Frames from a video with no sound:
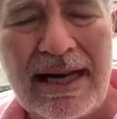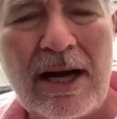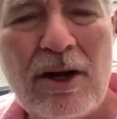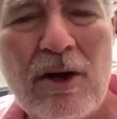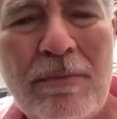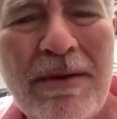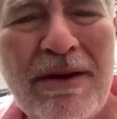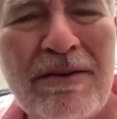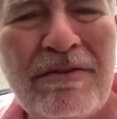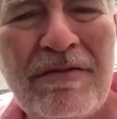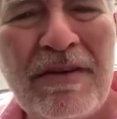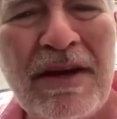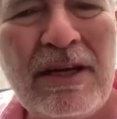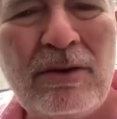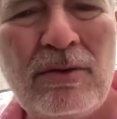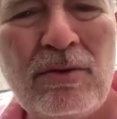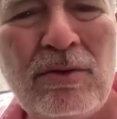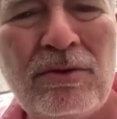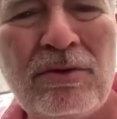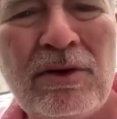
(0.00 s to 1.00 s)
Será que o
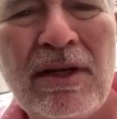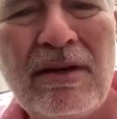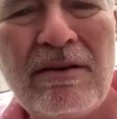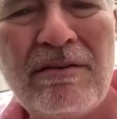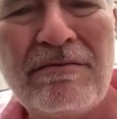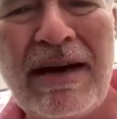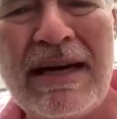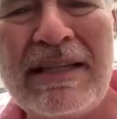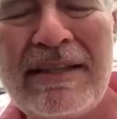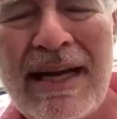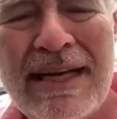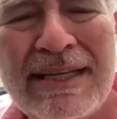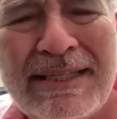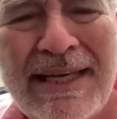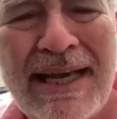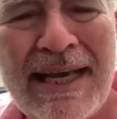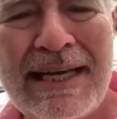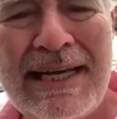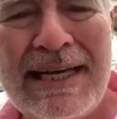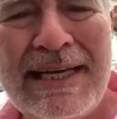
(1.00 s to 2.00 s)
prefeito vai
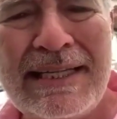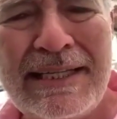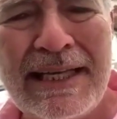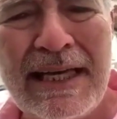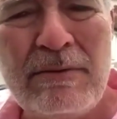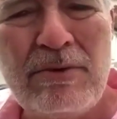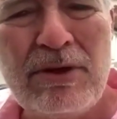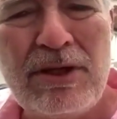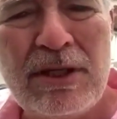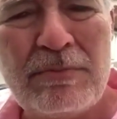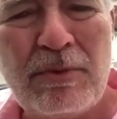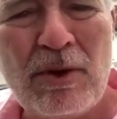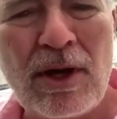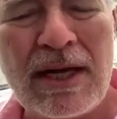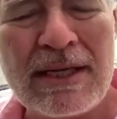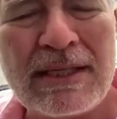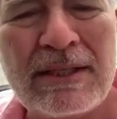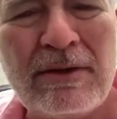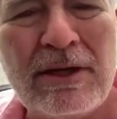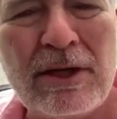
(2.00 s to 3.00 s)
trazer aquele termo de
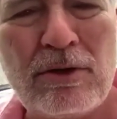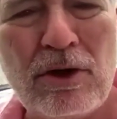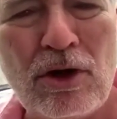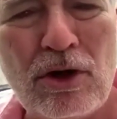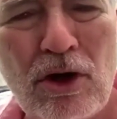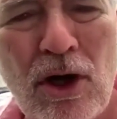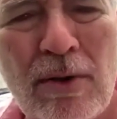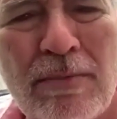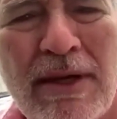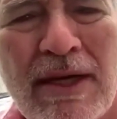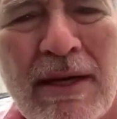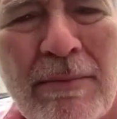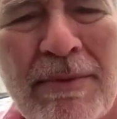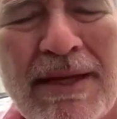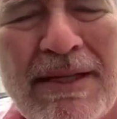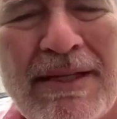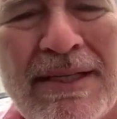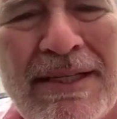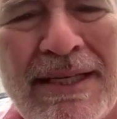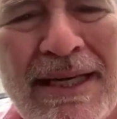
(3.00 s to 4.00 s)
exploração econômica
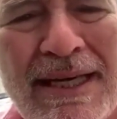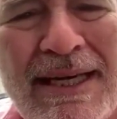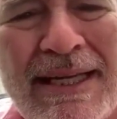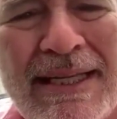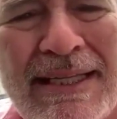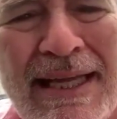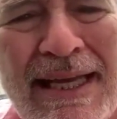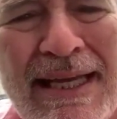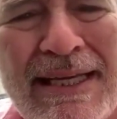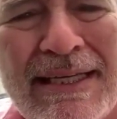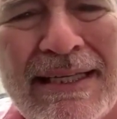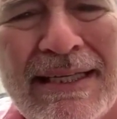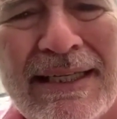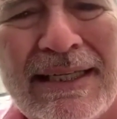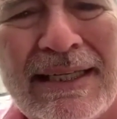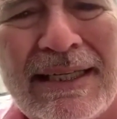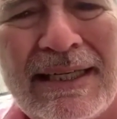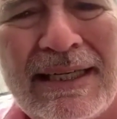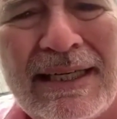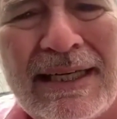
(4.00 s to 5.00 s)
para dizer que tem
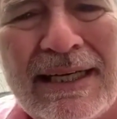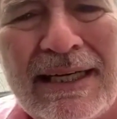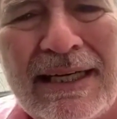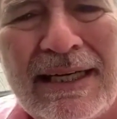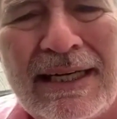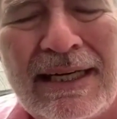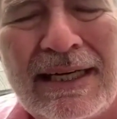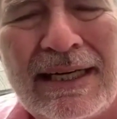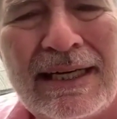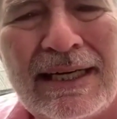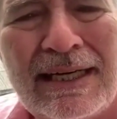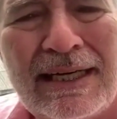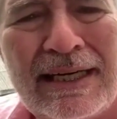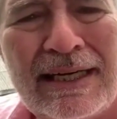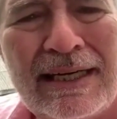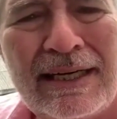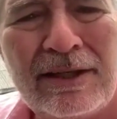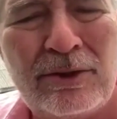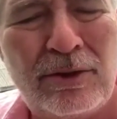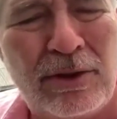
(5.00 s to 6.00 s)

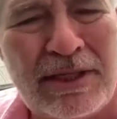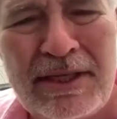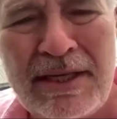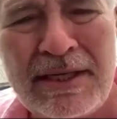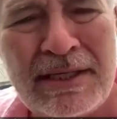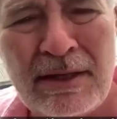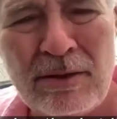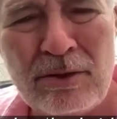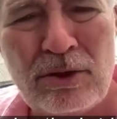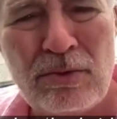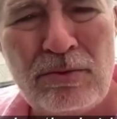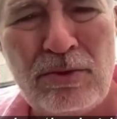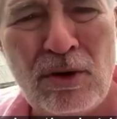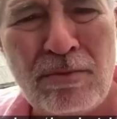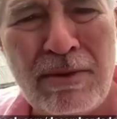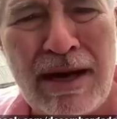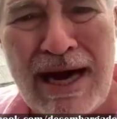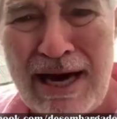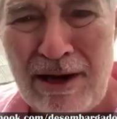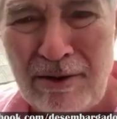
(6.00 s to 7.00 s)
uh, jurisdição
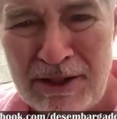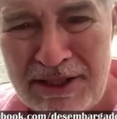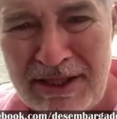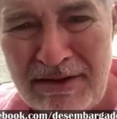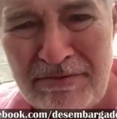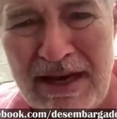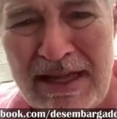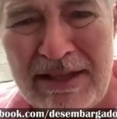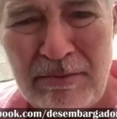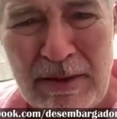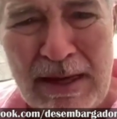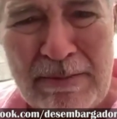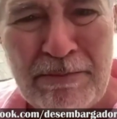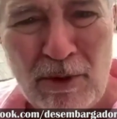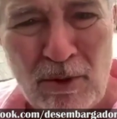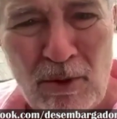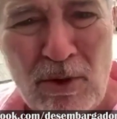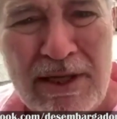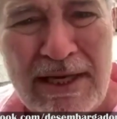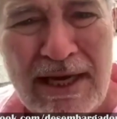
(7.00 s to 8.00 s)
mar? Eu acho que vai. A
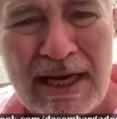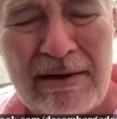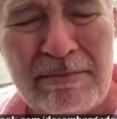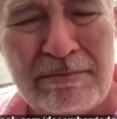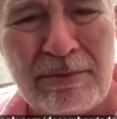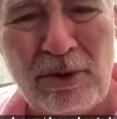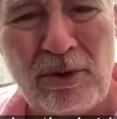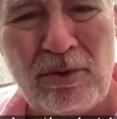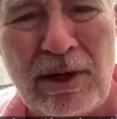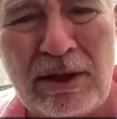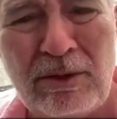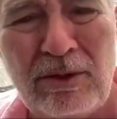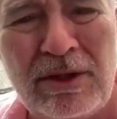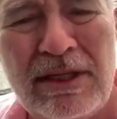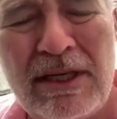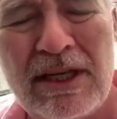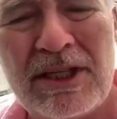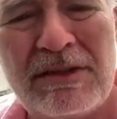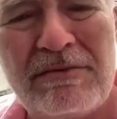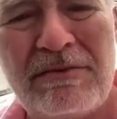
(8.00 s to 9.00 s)
procuradoria, a
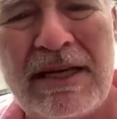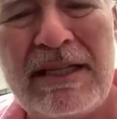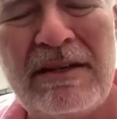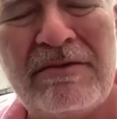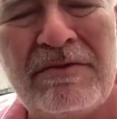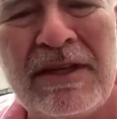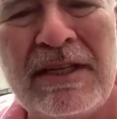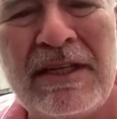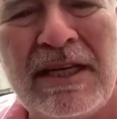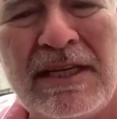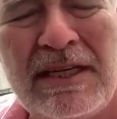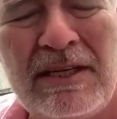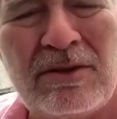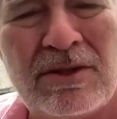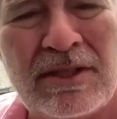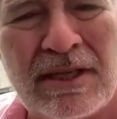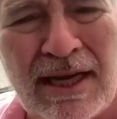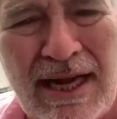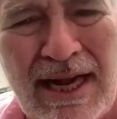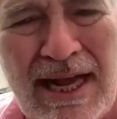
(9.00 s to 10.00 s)
procuradoria acho que vai defender
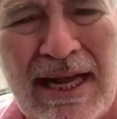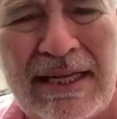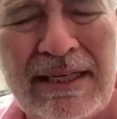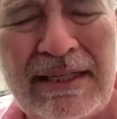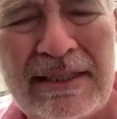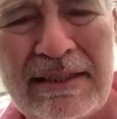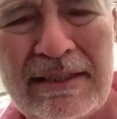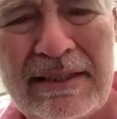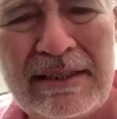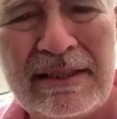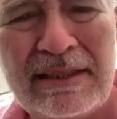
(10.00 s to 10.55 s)
isso, será?